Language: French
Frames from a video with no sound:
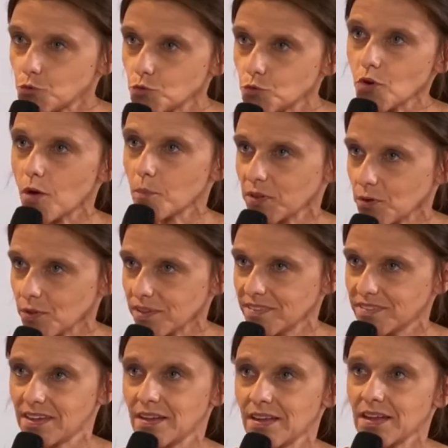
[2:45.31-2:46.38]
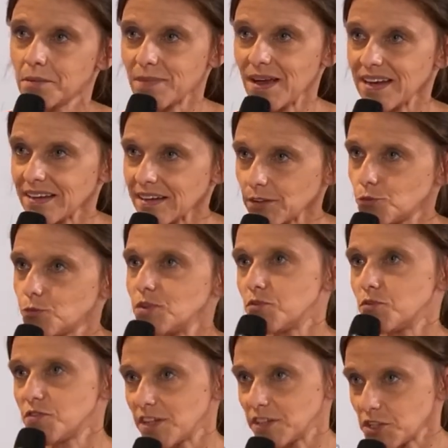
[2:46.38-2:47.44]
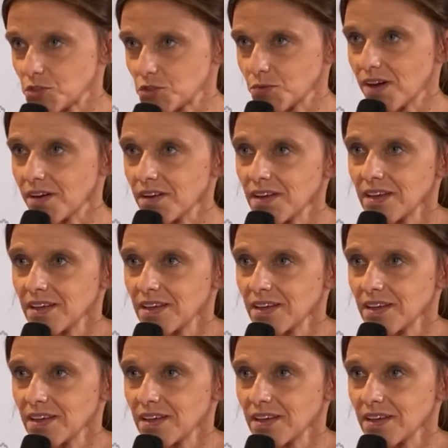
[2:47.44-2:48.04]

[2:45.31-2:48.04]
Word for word: tout en priorité. Malgré tout, il faut faire des choix.